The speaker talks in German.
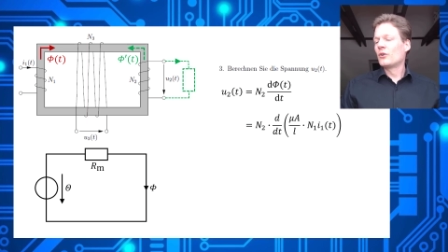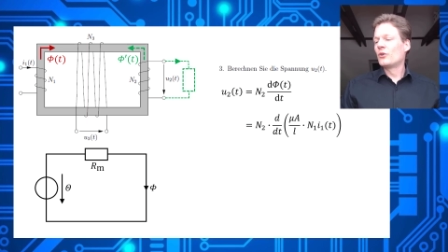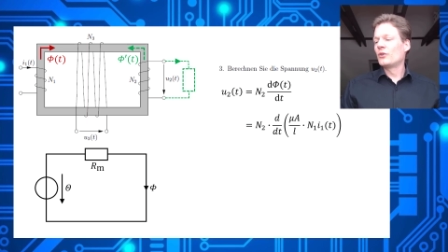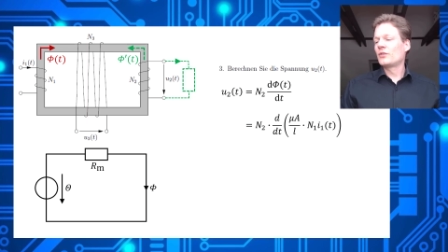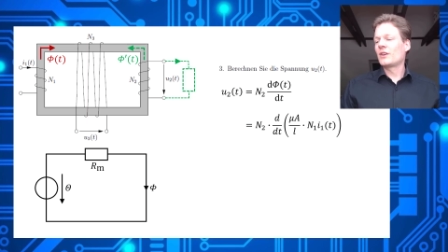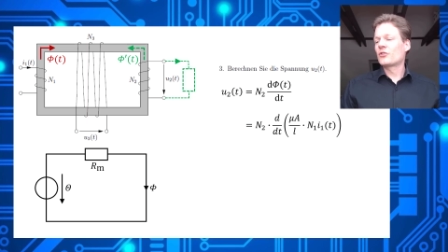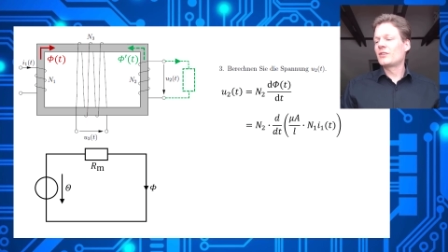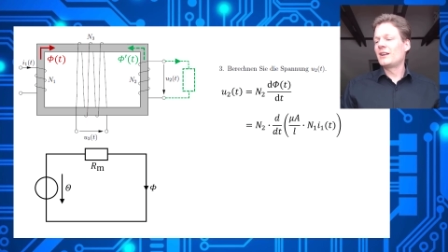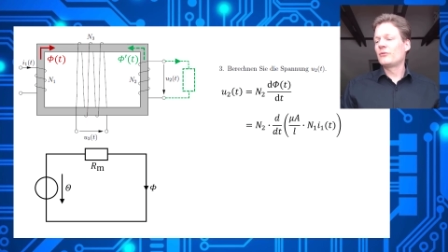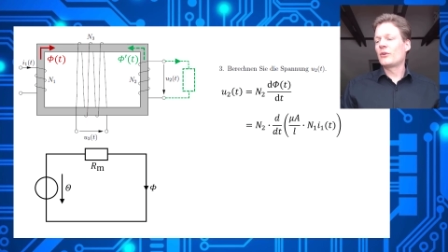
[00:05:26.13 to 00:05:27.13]
Und da
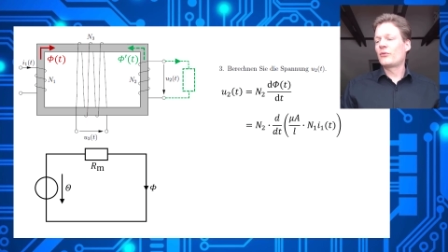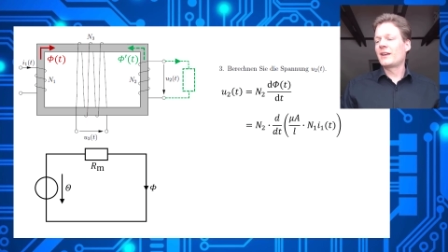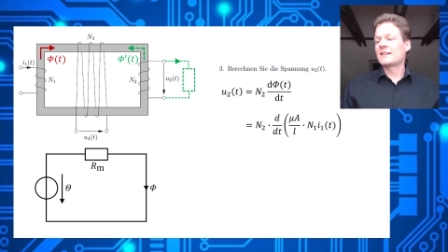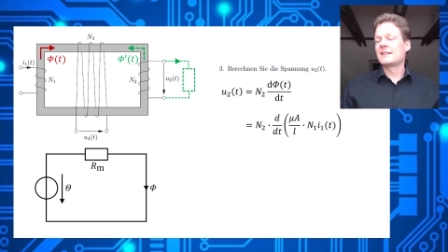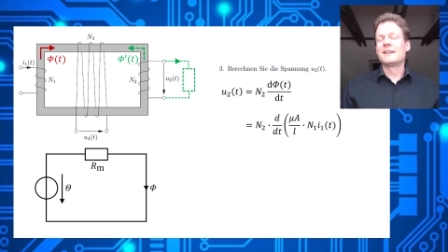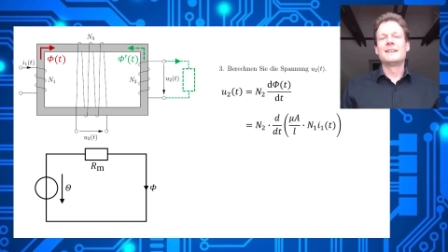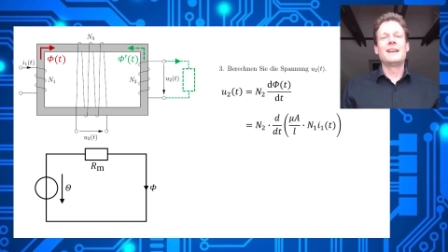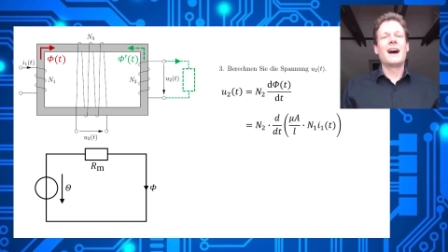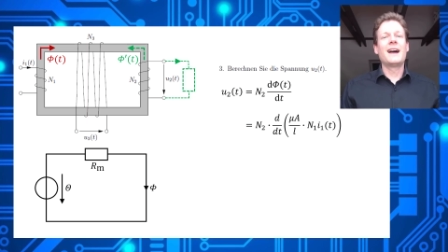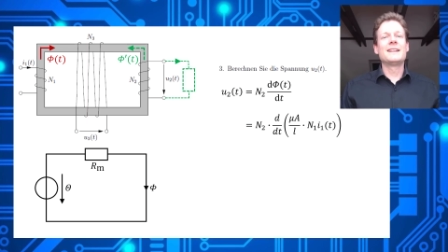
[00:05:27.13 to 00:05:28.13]
stellen wir fest,
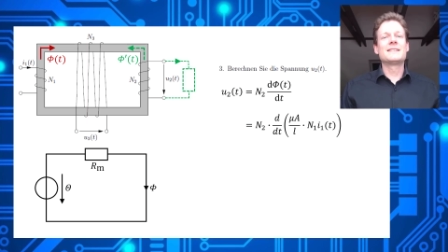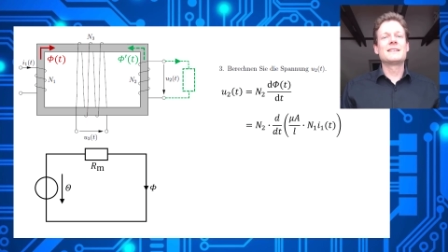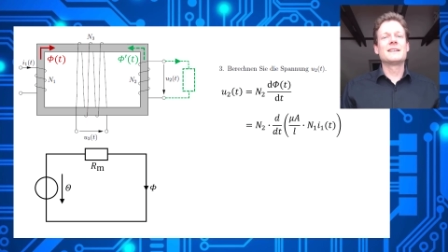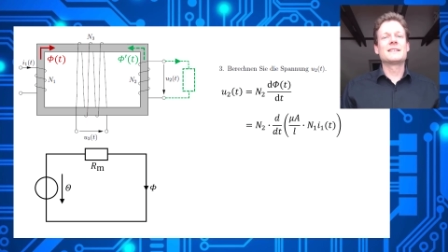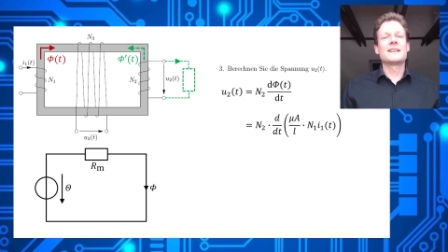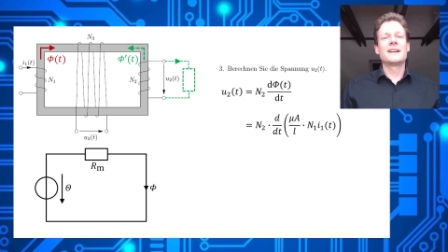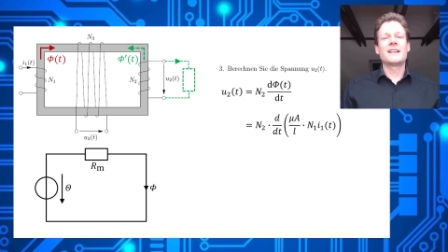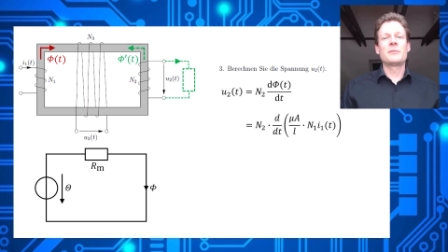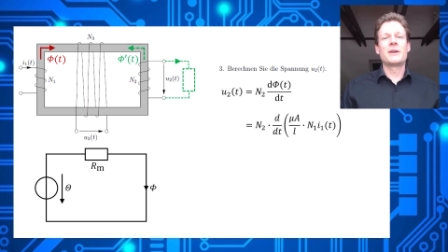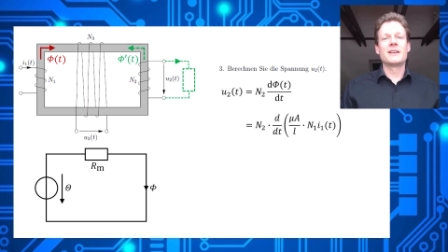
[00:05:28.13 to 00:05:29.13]
die einzige
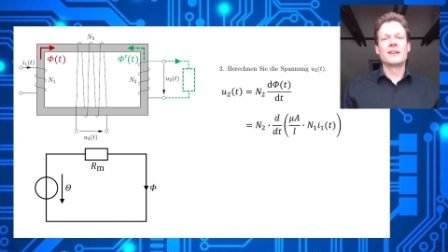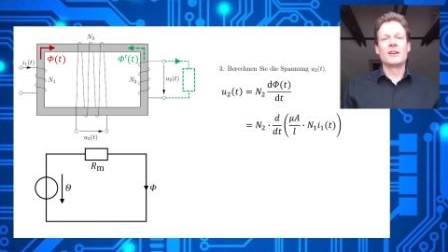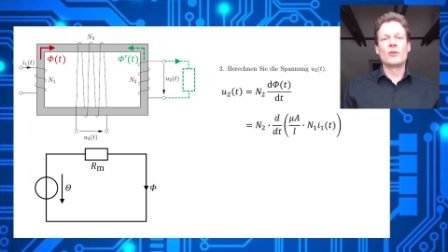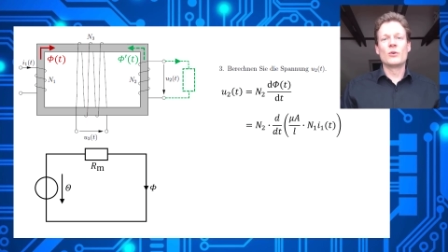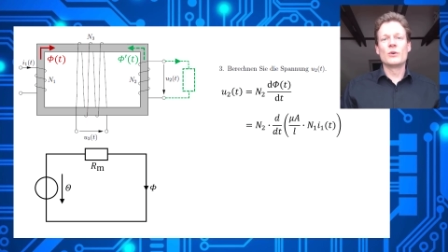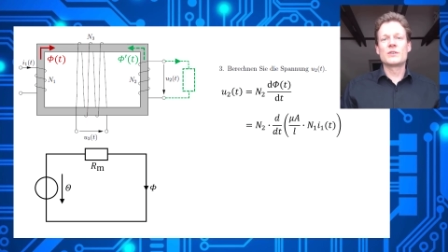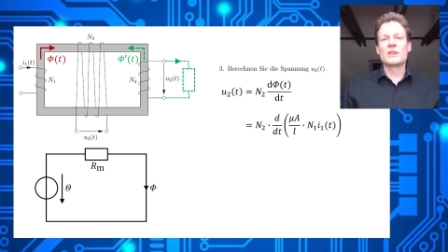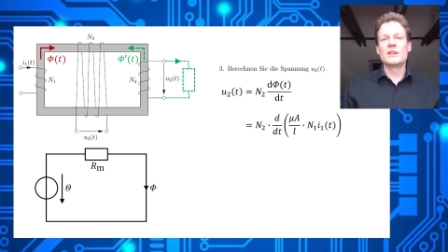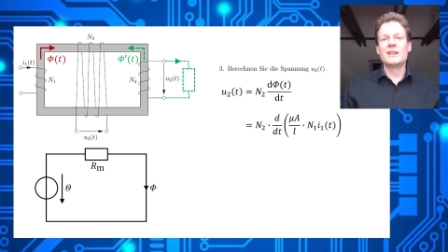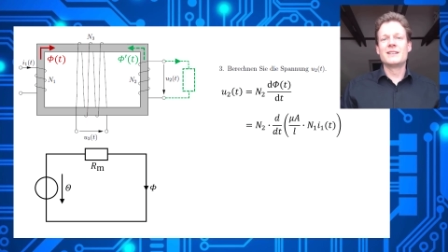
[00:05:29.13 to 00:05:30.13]
zeitabhängige
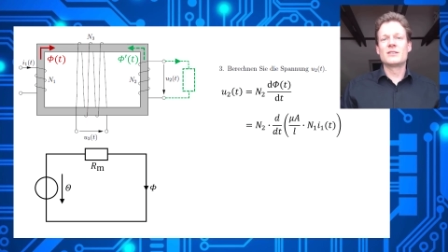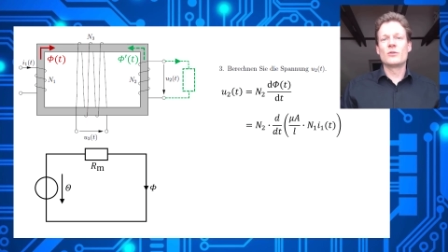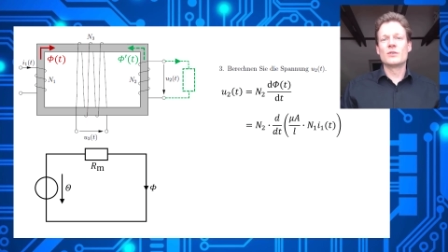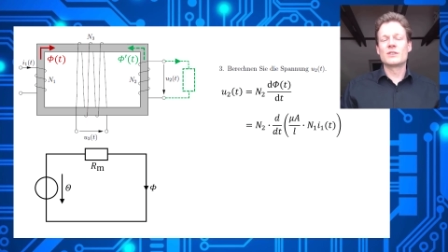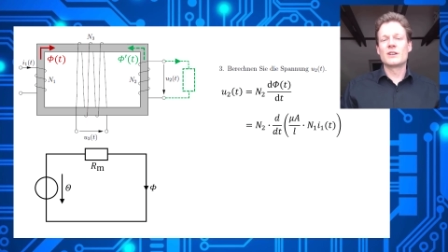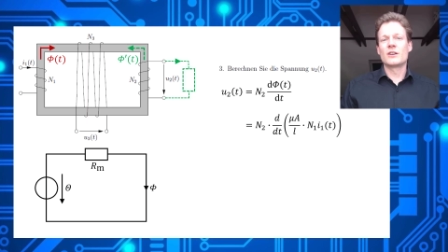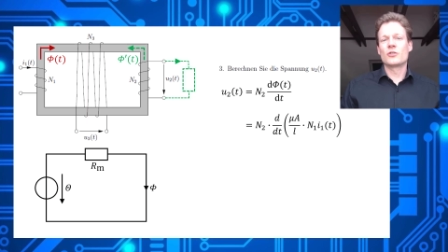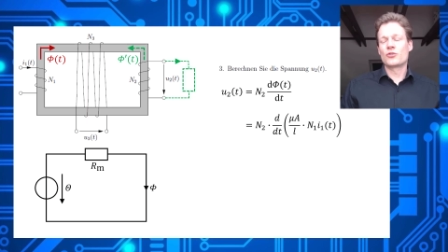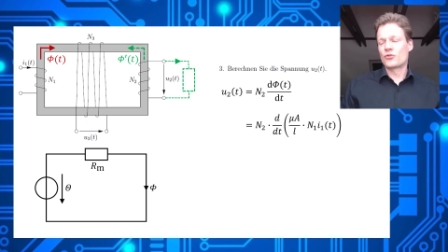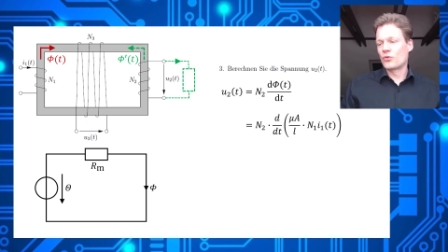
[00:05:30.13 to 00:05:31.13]
Größe ist
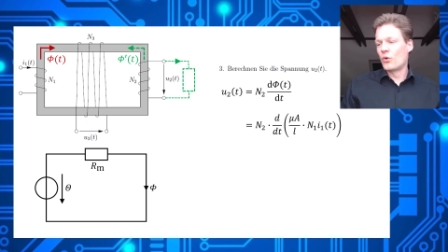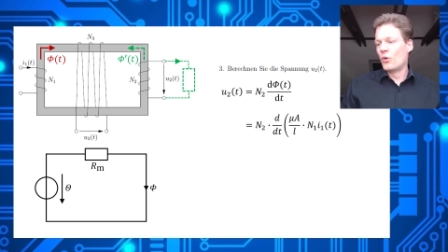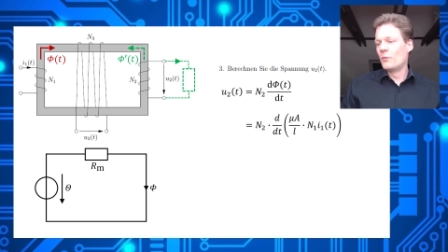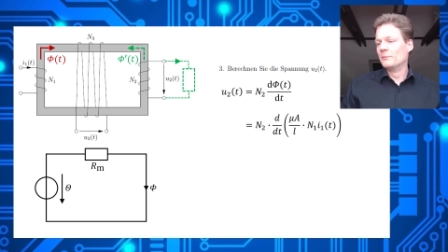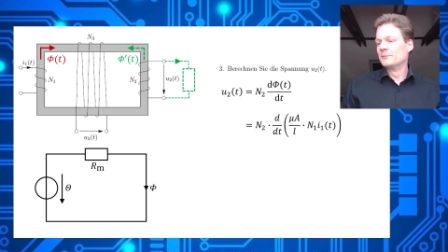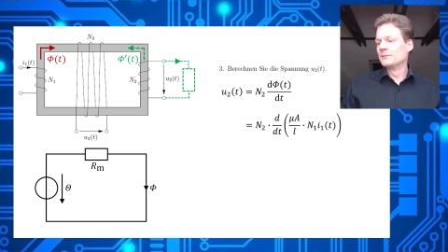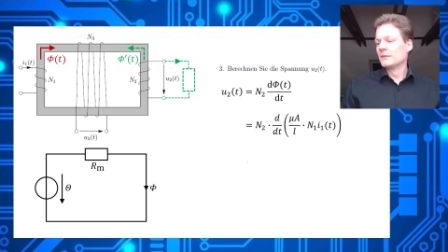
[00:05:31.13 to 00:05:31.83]
unser Strom.